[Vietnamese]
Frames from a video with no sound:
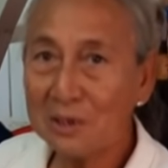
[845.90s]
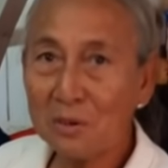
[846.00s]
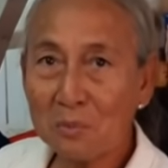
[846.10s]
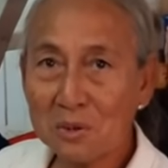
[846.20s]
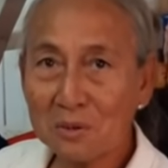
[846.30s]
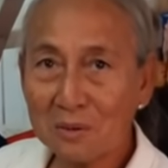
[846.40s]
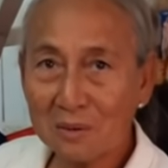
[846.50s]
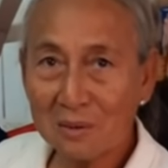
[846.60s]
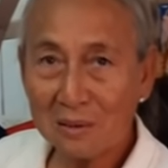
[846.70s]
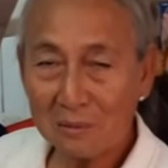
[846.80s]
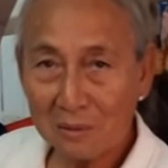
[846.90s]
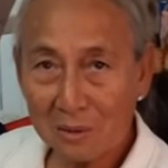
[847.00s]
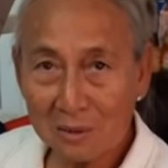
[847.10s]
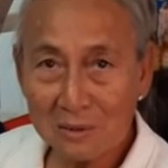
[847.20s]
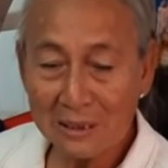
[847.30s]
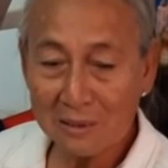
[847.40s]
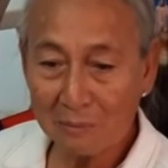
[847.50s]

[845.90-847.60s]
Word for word: gì nó không nhức yeah. Dạ. đứng vậy